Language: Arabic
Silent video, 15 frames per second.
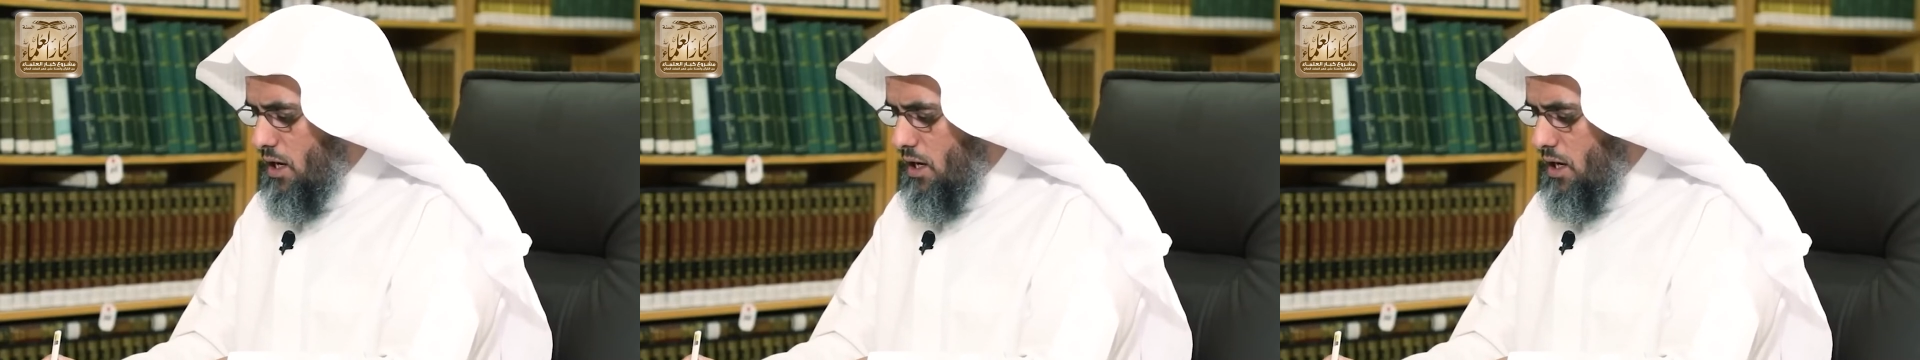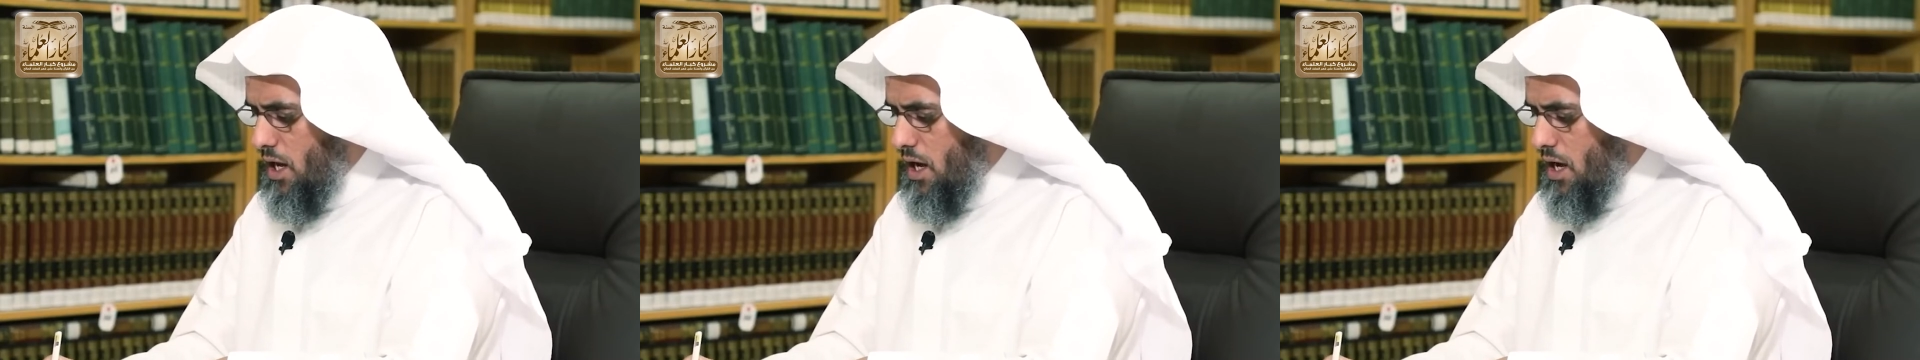
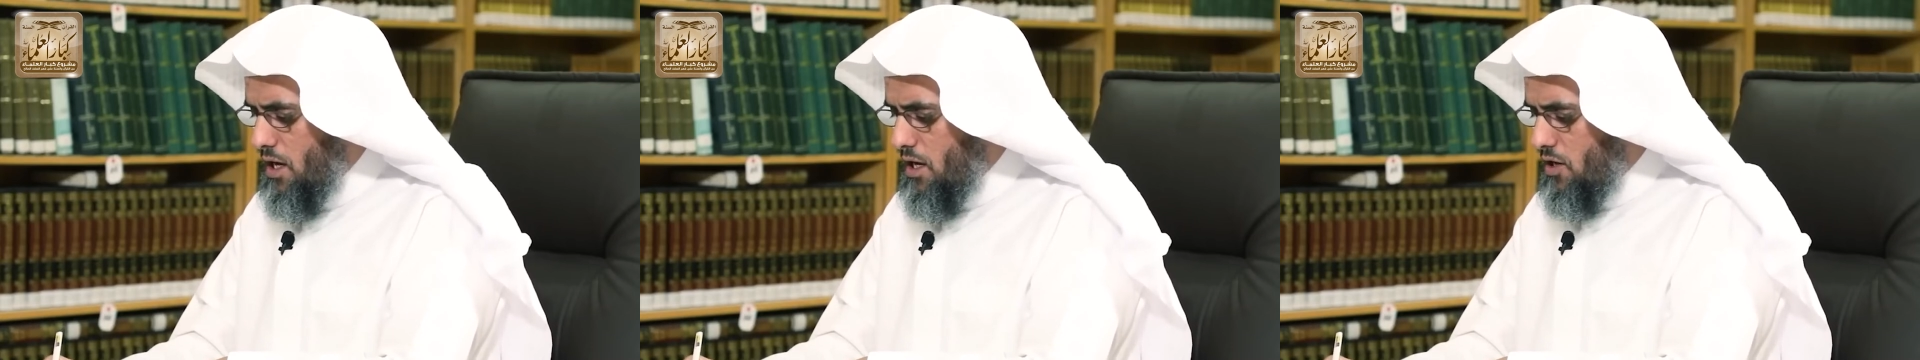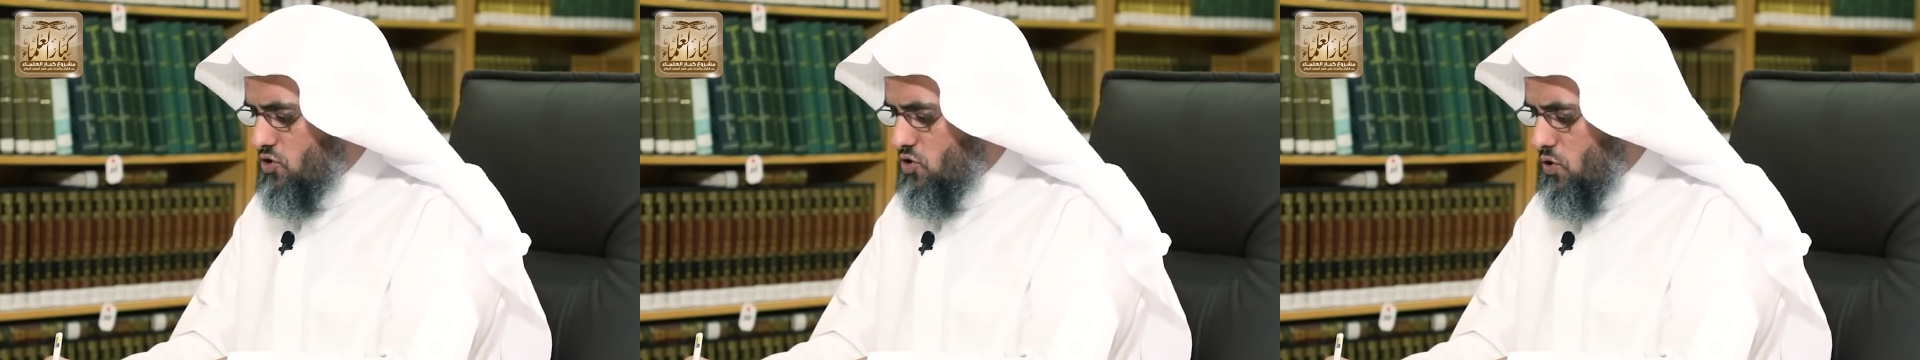لا
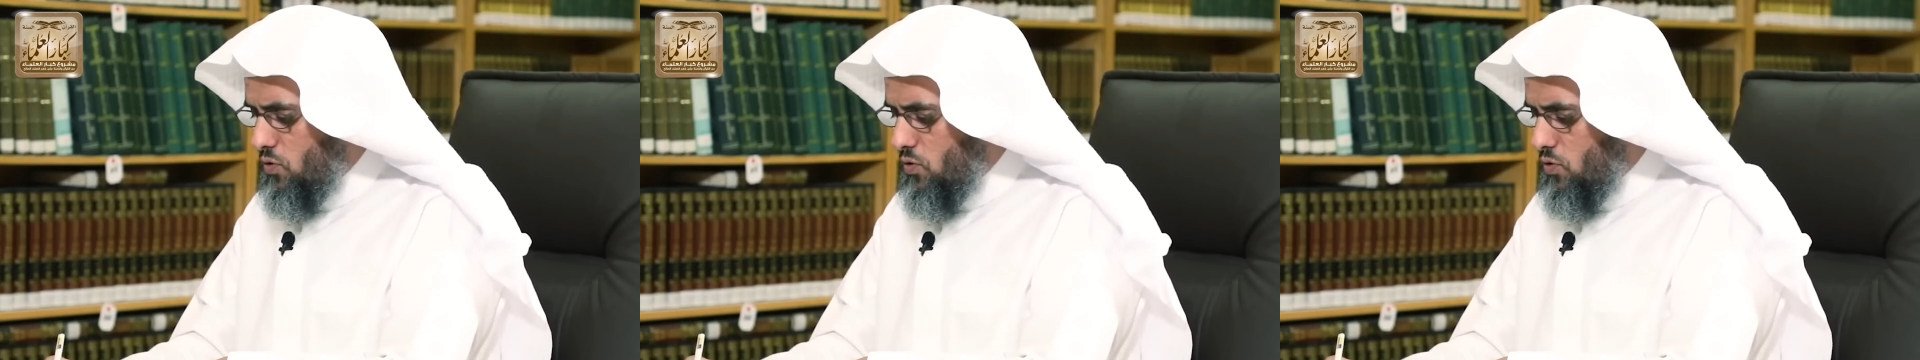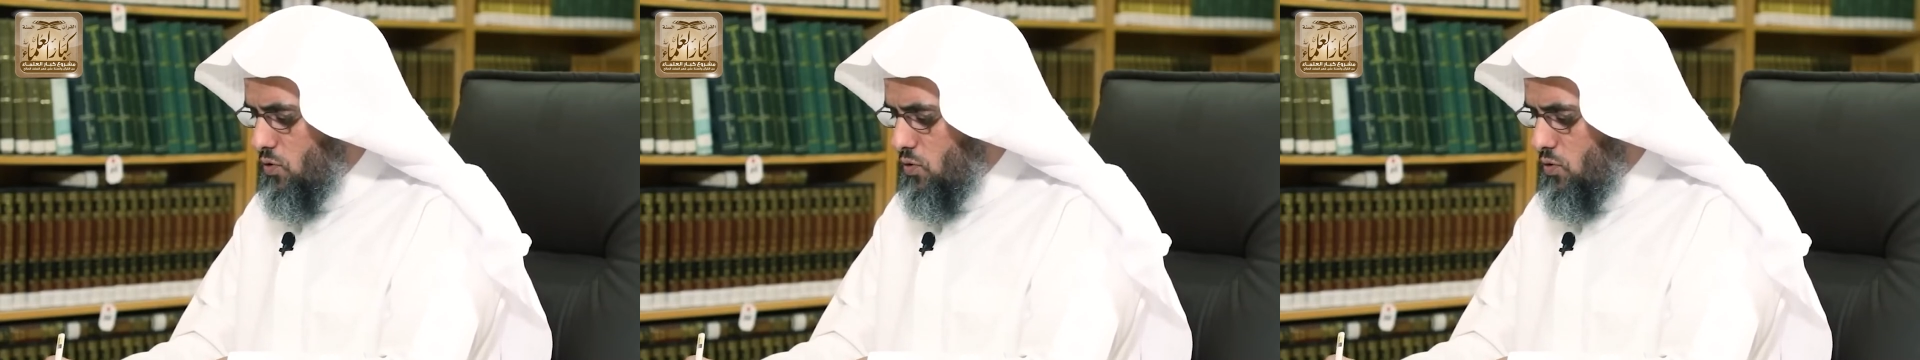
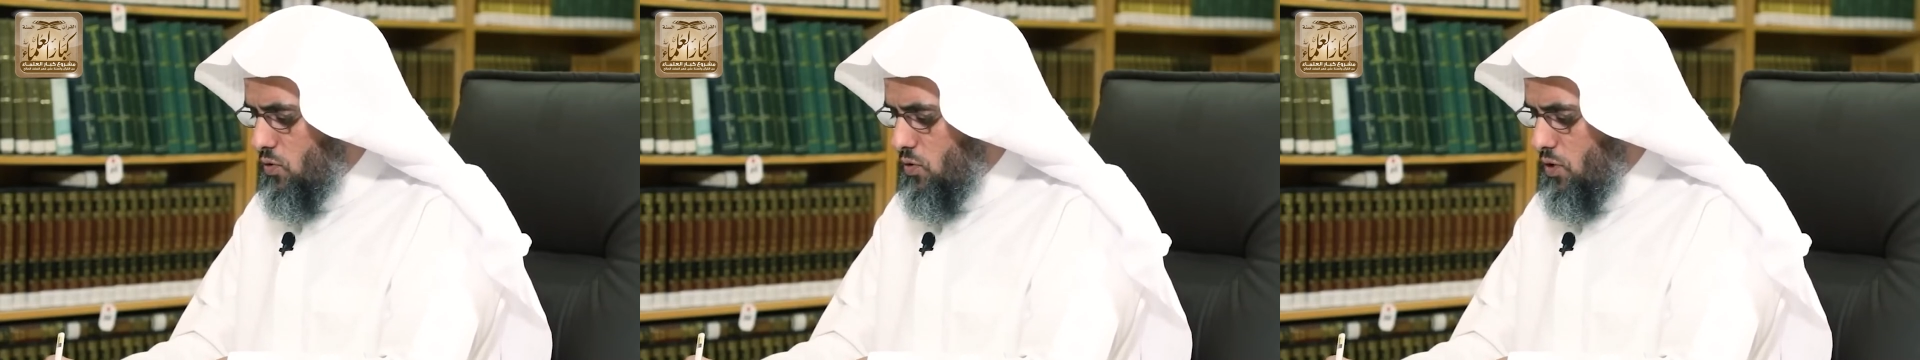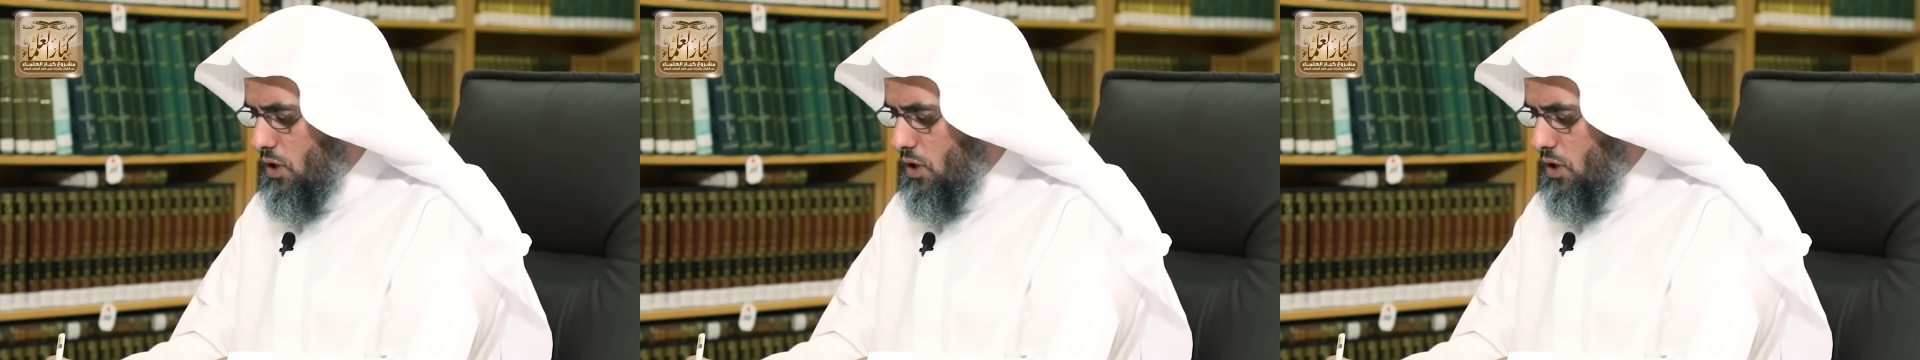يصلح